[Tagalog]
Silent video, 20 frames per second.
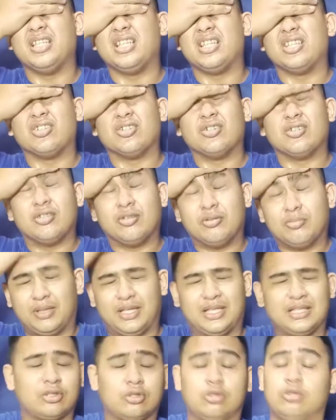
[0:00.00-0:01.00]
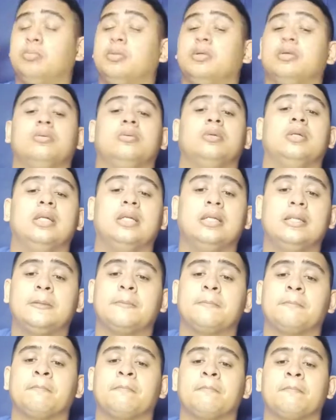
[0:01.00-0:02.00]
dito ng mga tropa ko.
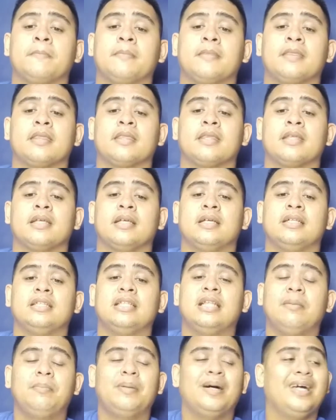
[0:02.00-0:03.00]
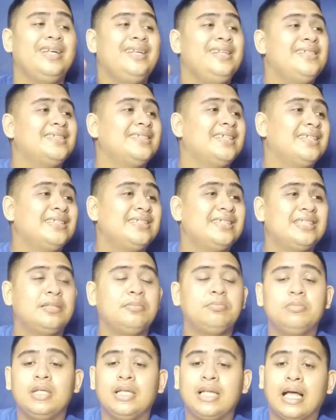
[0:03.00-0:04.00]

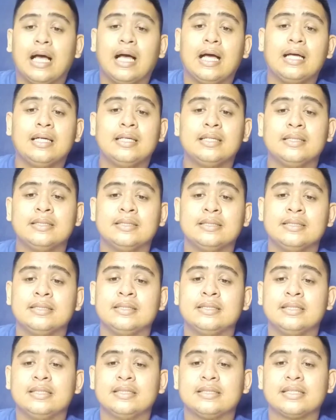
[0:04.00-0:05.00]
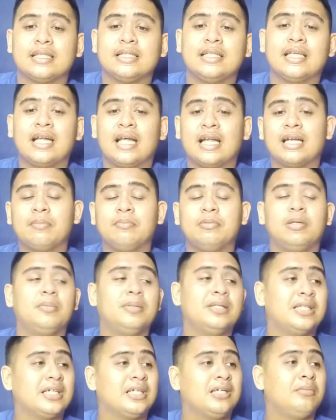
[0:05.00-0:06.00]
Napaka-insensitive nila sa
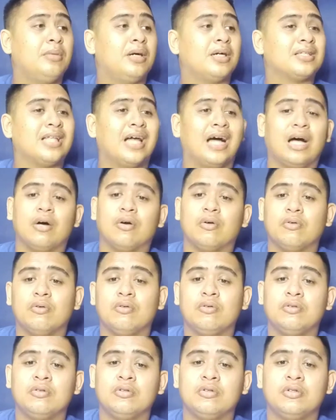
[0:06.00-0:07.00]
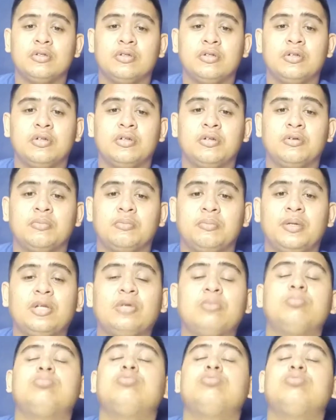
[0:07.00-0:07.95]
nararamdaman ng ibang tao. Pero